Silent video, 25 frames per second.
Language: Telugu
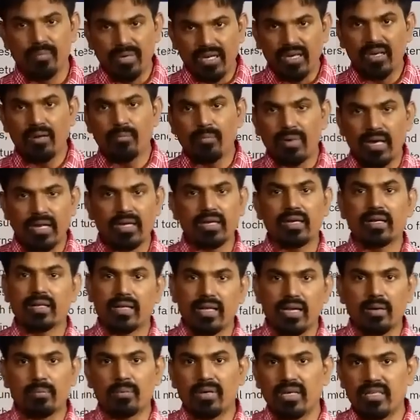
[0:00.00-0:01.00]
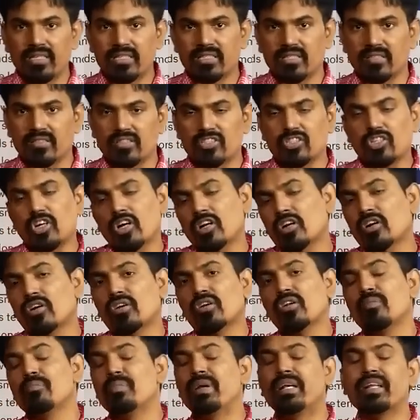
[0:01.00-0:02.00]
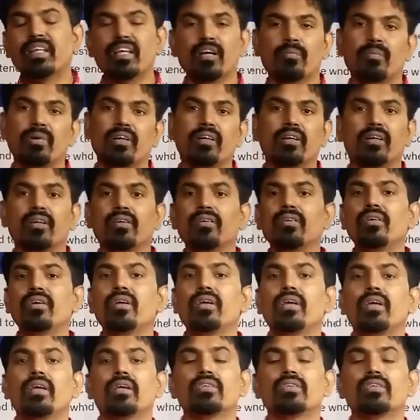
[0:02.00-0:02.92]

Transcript: మిడిల్ మార్కెట్ క్యాపిటలైజేషన్ షార్ట్కట్లో మిడ్ క్యాప్ అంటారు